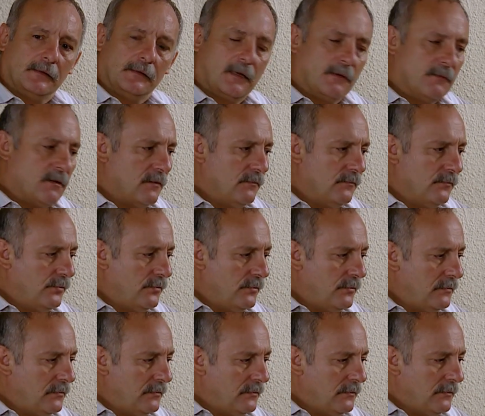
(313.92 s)
Leman
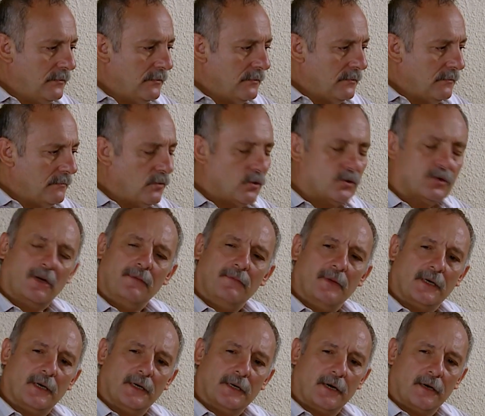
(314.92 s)
bu
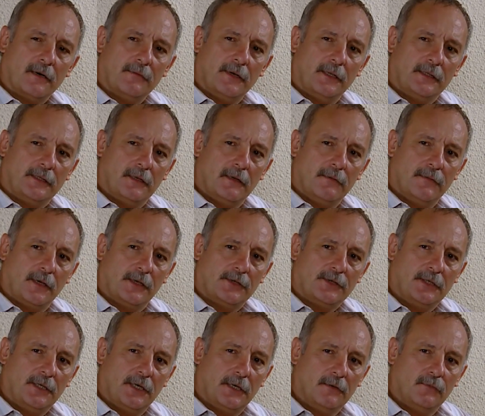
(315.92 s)
boşanma kararımı etkilemek
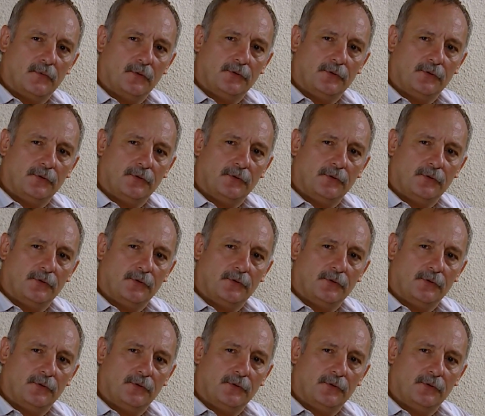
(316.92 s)
için yeni